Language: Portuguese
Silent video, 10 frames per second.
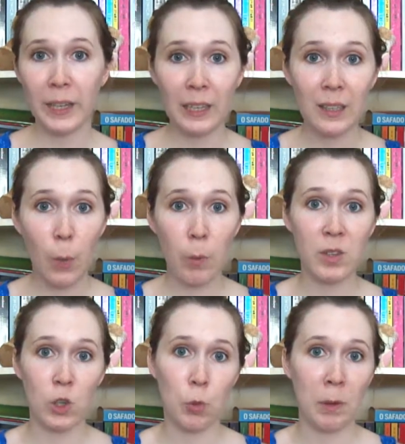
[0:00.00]
então é um
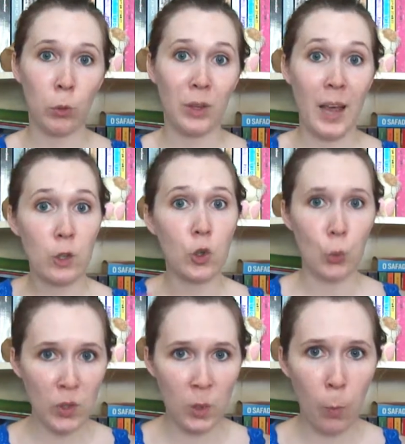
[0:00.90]
sentimento que
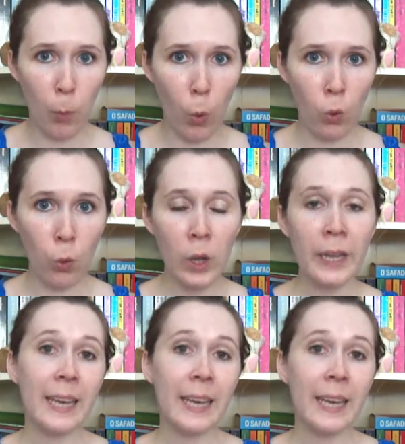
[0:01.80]
assusta um pouco,